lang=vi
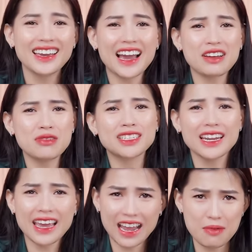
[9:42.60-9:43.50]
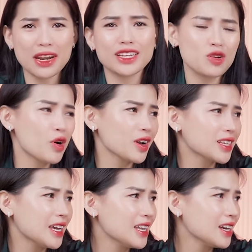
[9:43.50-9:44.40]
hình ảnh mình sẽ để ngay bên này cho mọi người
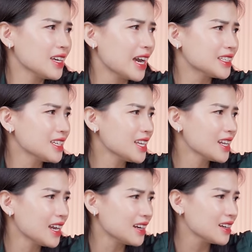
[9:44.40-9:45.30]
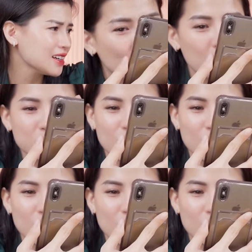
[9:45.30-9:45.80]
thấy nha. Hình ảnh chi tiết nha. Không